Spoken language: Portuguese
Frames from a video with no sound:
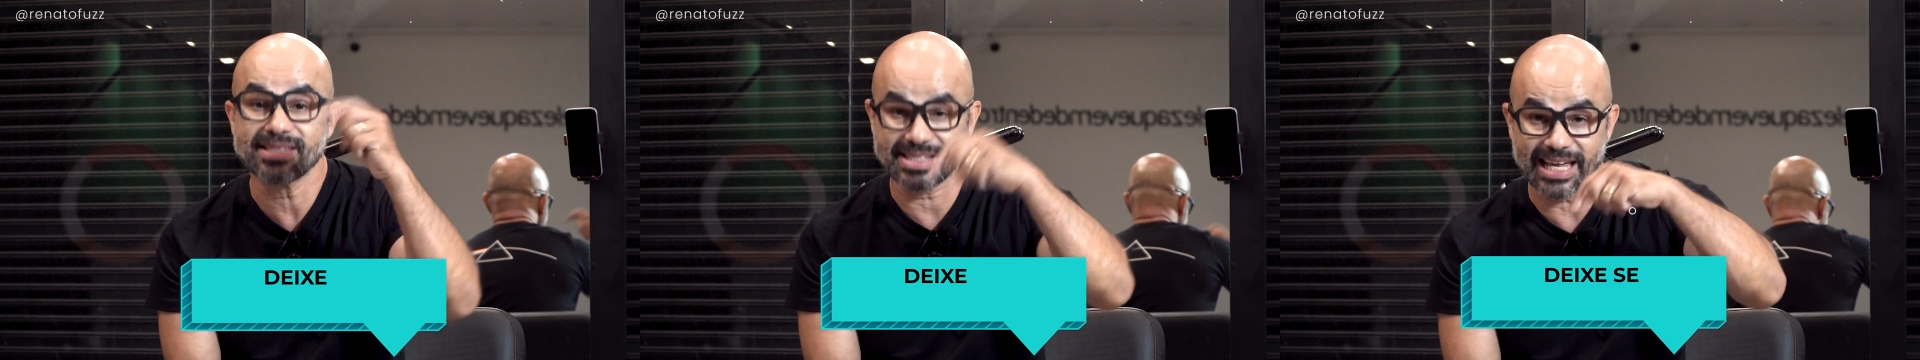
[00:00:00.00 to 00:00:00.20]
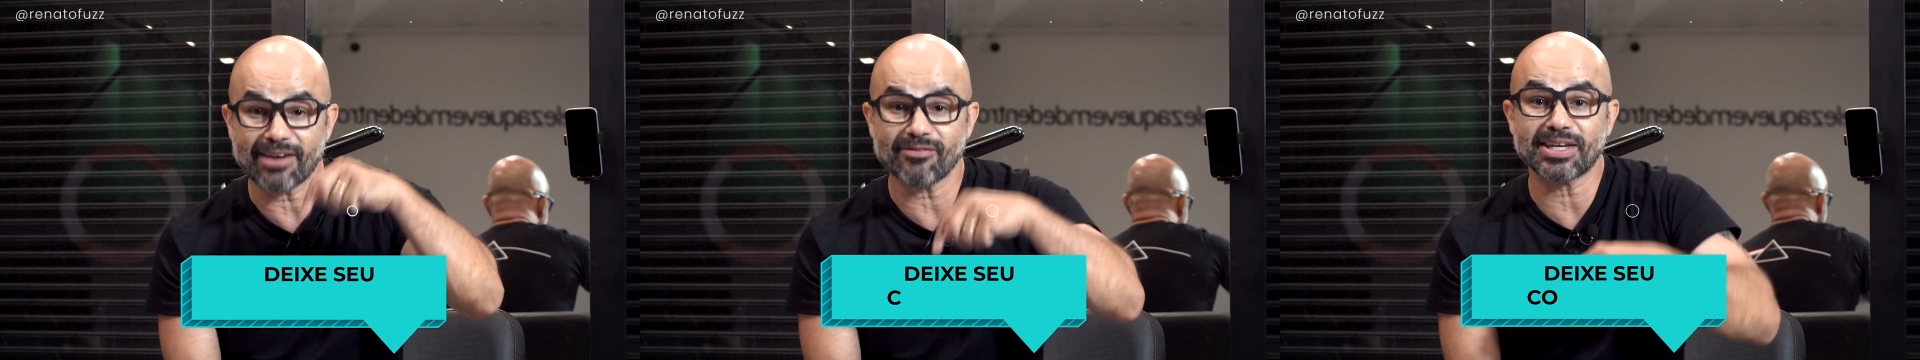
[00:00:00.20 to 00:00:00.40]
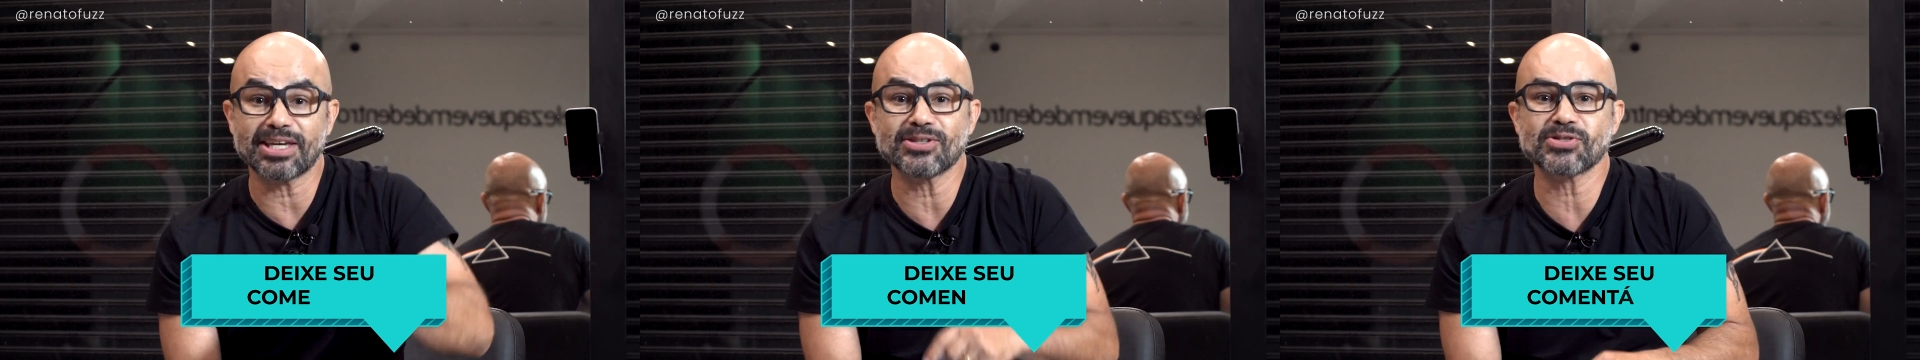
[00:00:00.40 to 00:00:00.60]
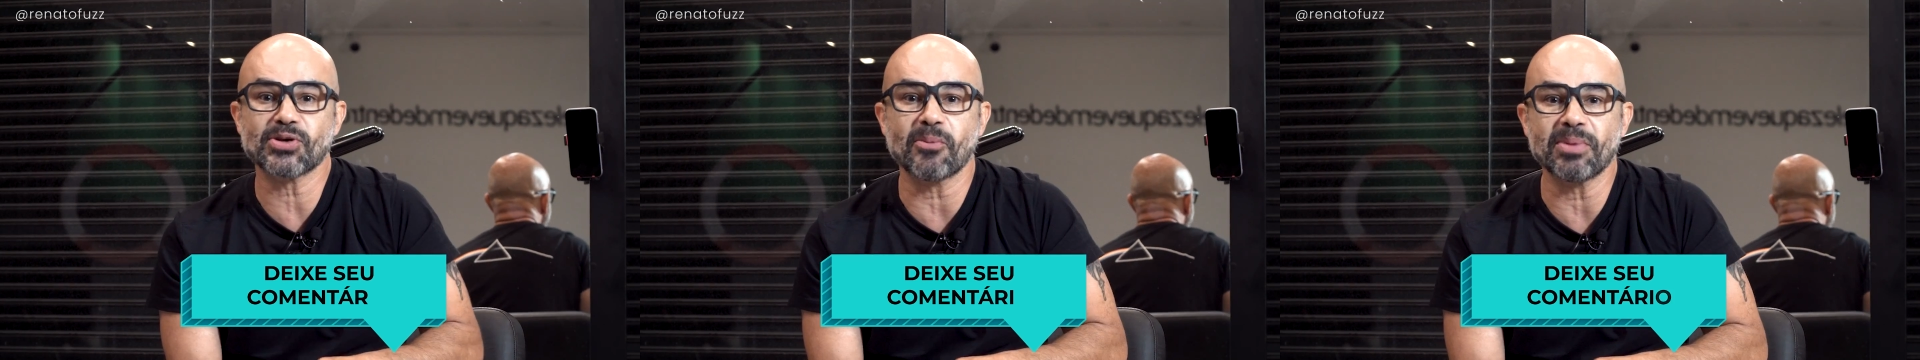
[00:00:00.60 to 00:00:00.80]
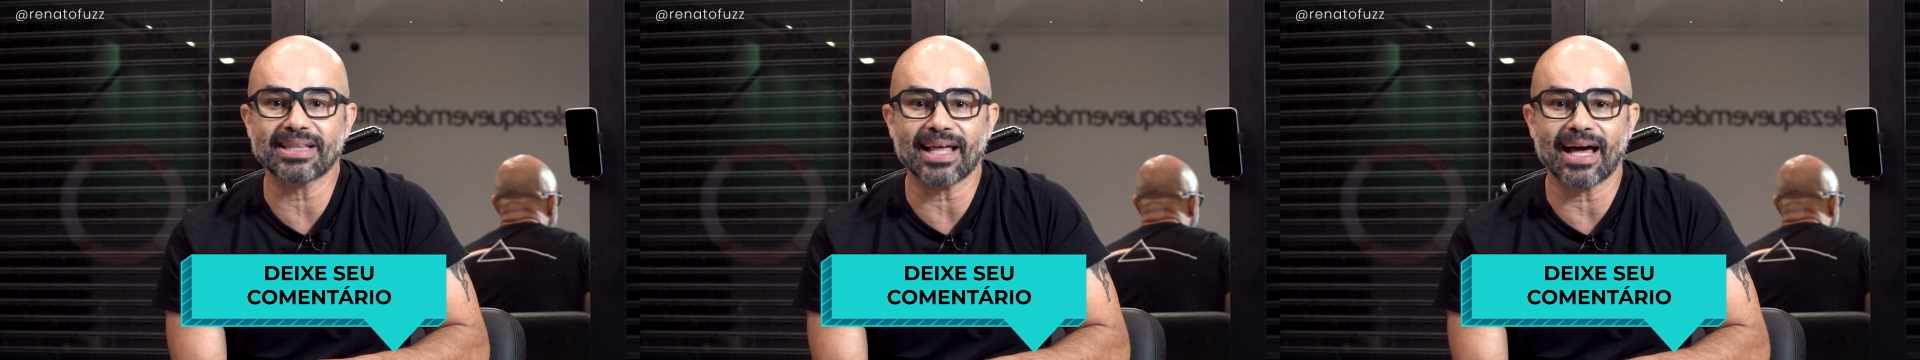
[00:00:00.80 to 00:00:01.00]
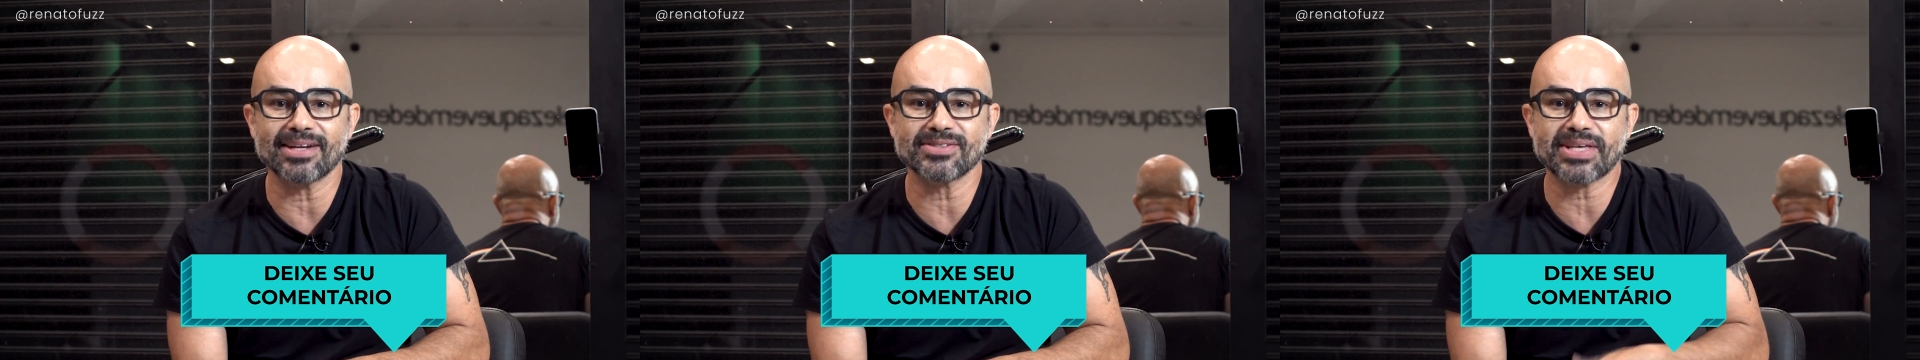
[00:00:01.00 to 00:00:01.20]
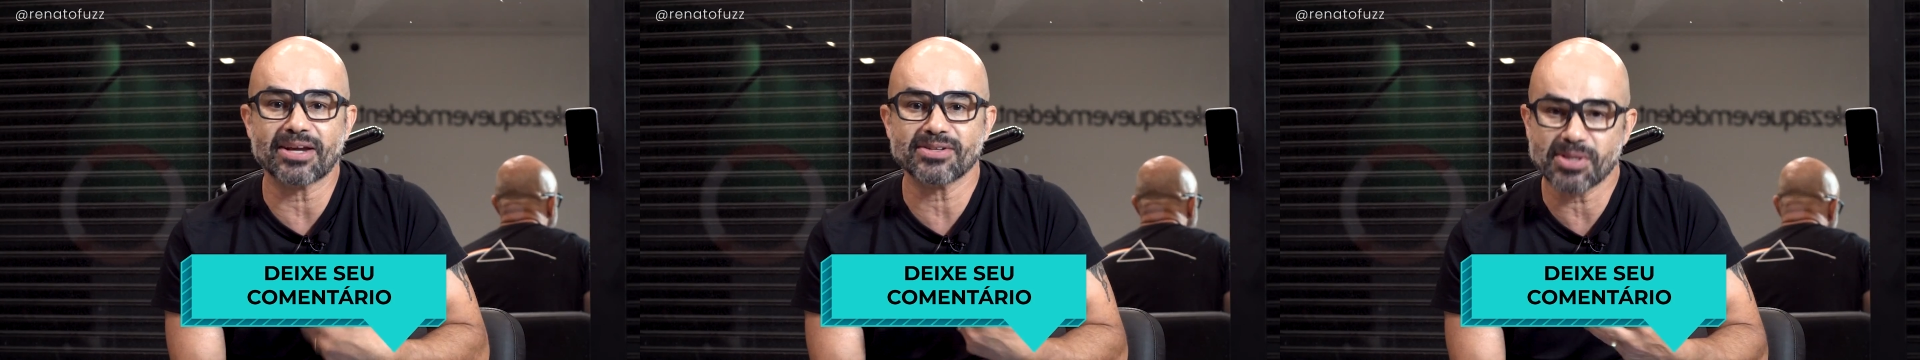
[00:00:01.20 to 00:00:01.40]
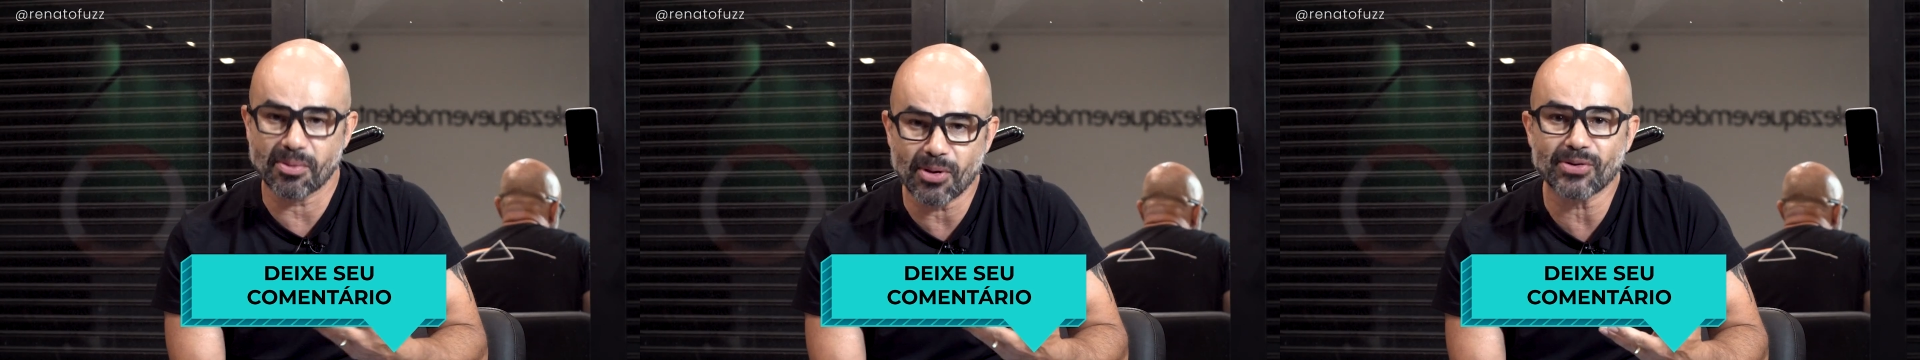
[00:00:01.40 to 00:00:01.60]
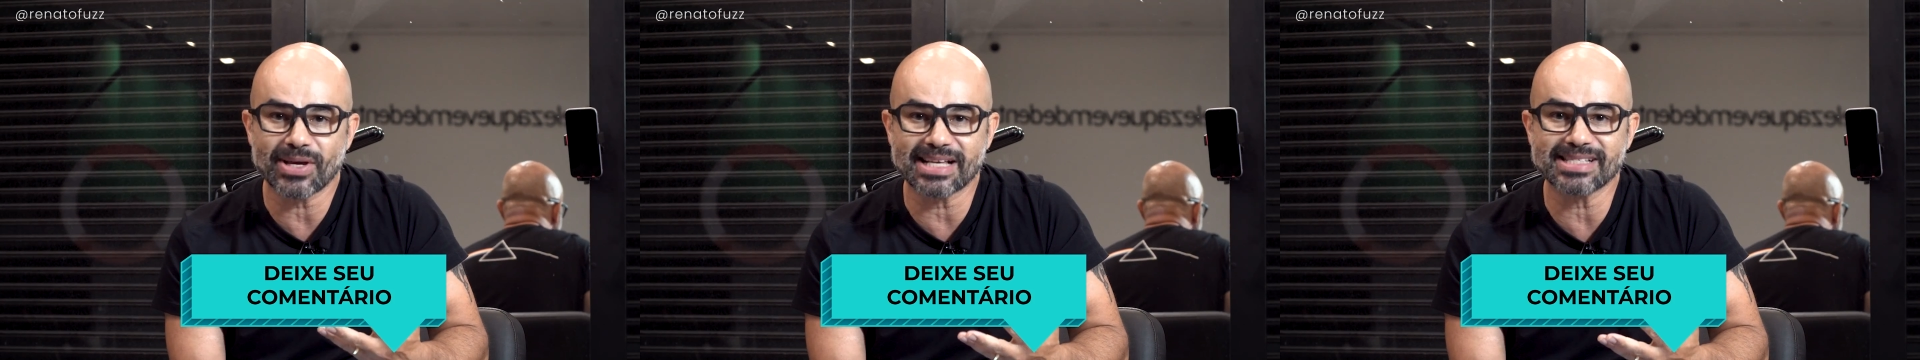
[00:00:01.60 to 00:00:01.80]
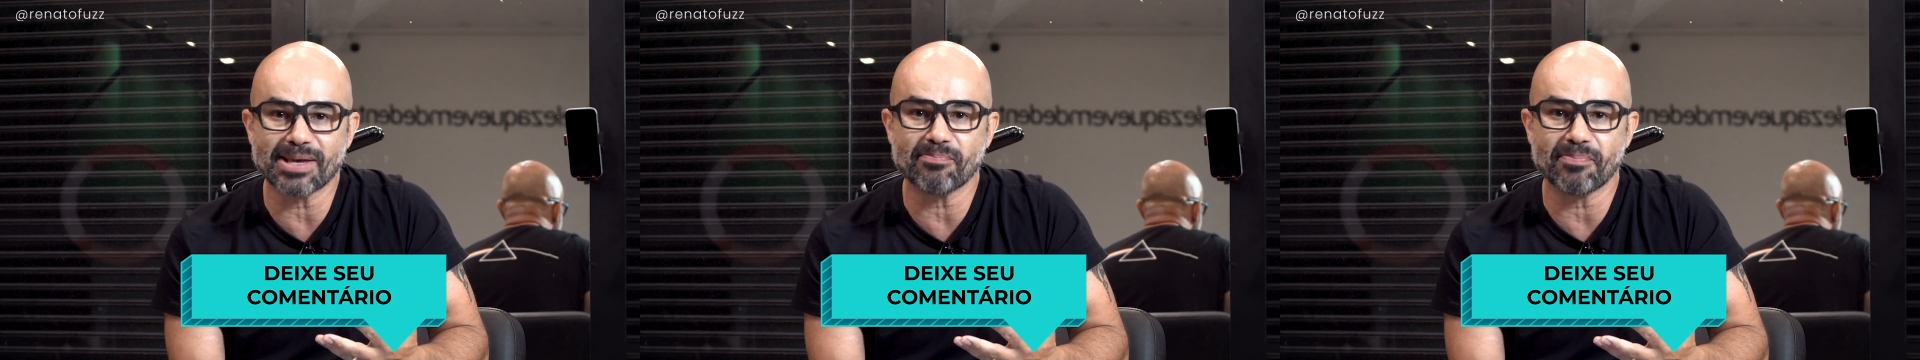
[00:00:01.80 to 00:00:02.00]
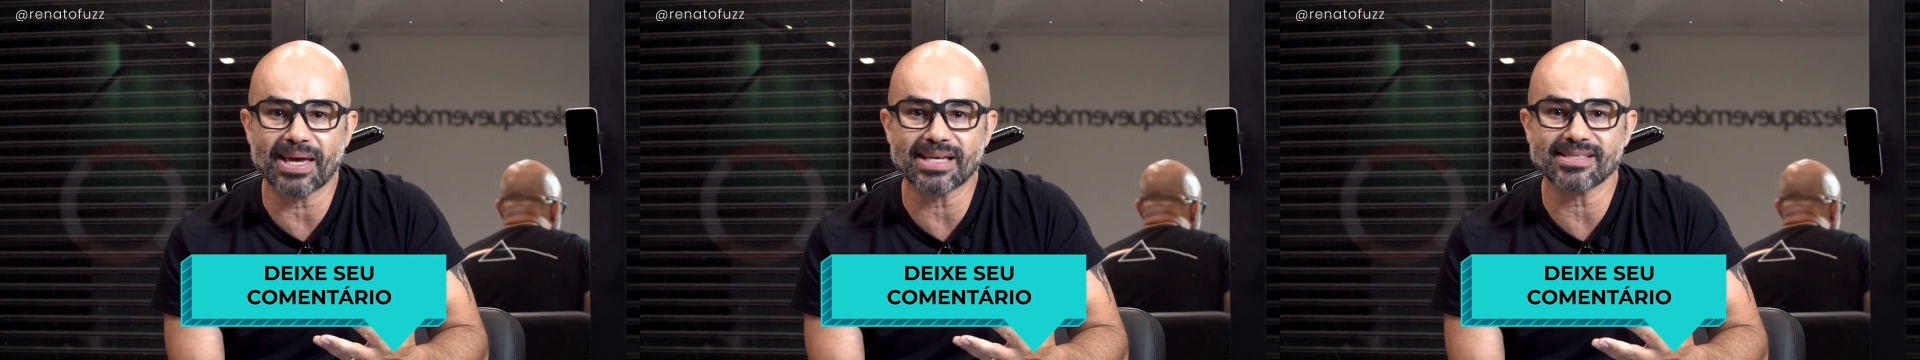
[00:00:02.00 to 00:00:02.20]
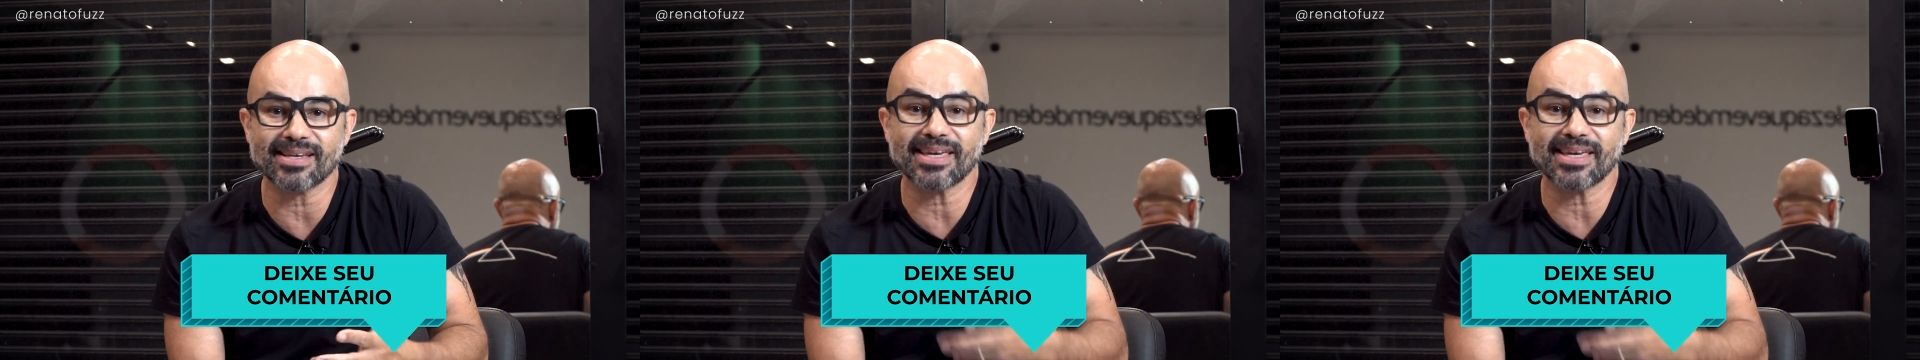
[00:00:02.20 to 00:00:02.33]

Escreve aqui nos comentários, quero saber o que, que você pensa.